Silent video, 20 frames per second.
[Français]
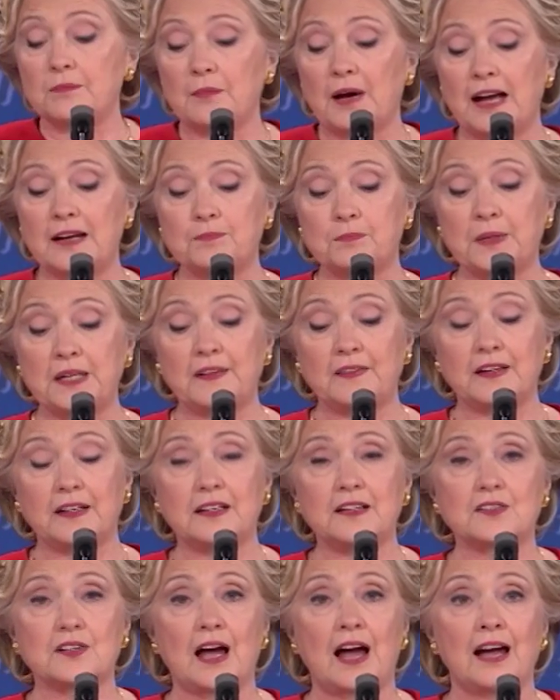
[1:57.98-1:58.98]
saisi
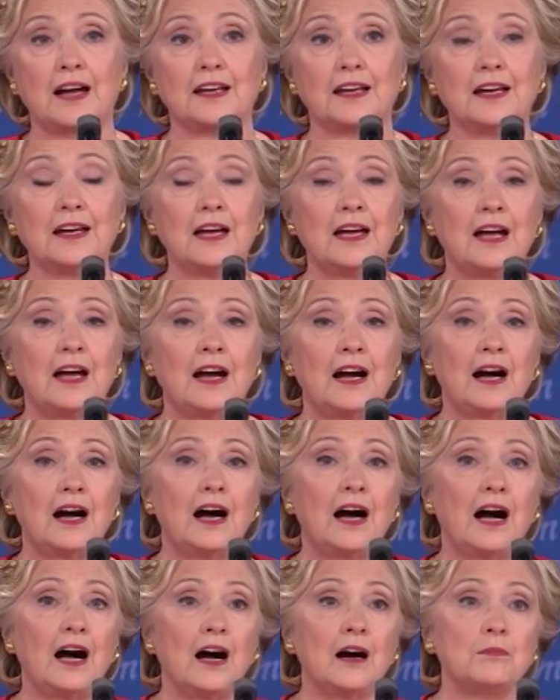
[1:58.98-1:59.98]
l'occasion pour exprimer
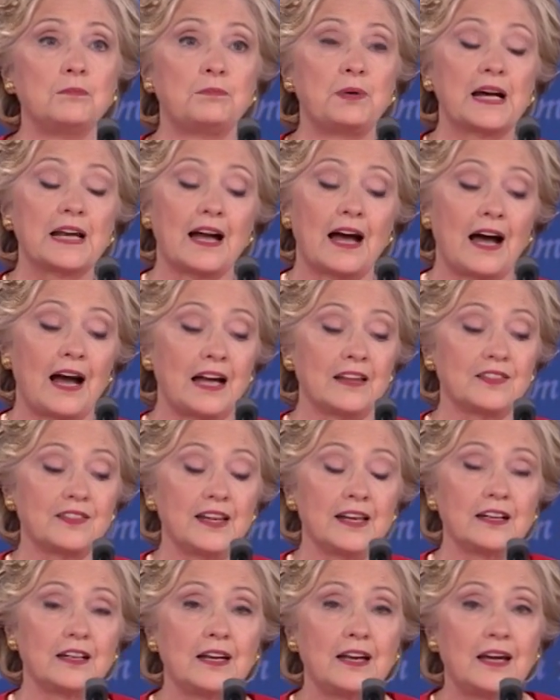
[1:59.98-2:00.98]
ses regrets
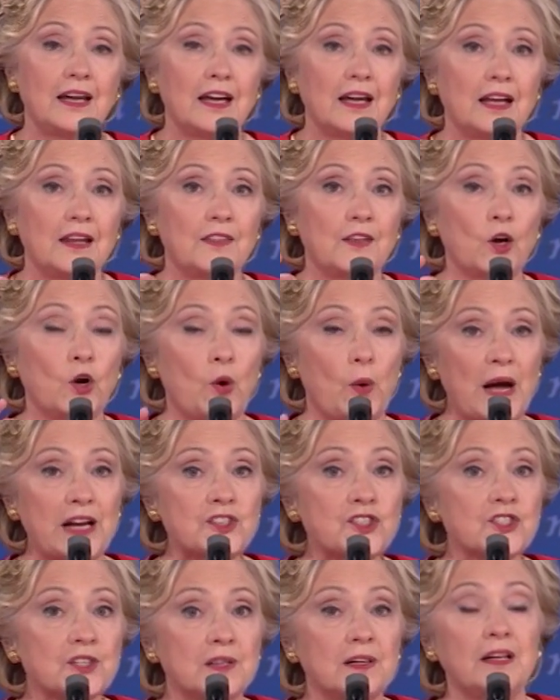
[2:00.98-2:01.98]
quant à
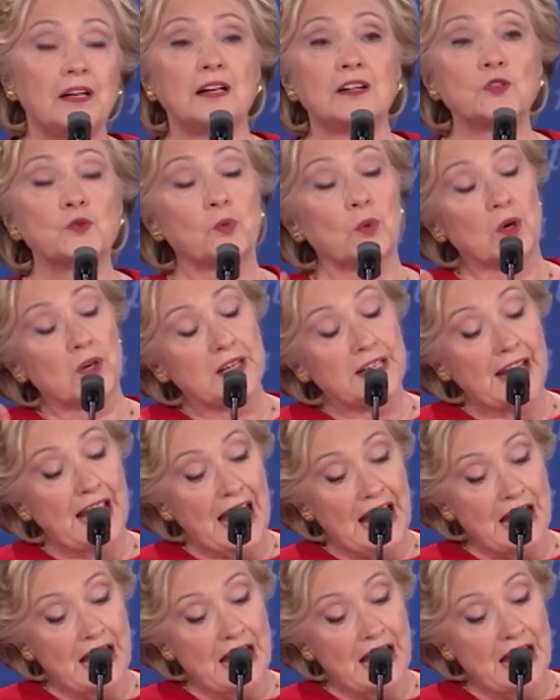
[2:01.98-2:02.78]
l'utilisation d'un serveur de